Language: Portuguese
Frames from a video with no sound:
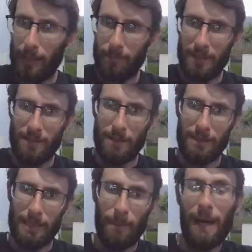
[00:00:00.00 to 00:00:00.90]
ela
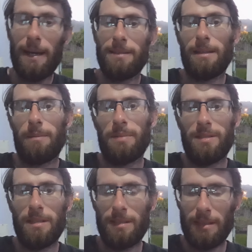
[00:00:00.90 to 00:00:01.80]
precisa de mais, ela
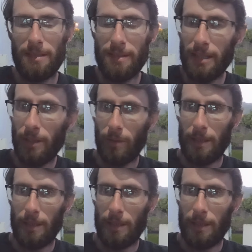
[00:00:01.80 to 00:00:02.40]
precisa de 5,